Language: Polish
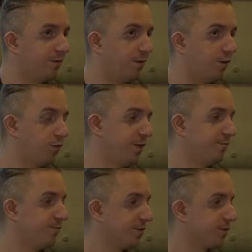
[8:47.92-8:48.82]
ogólnie
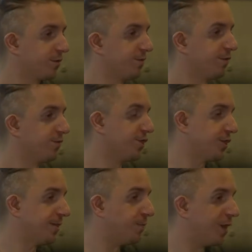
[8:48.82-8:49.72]
mówiąc, to
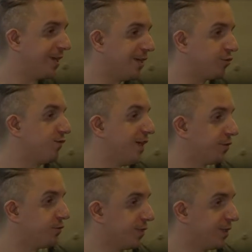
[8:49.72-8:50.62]
wydarzenie polega na
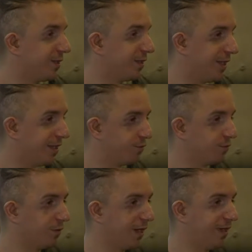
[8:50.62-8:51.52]
otwarciu się
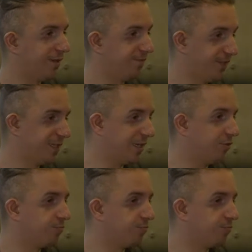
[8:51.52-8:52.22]
teatru dla widza.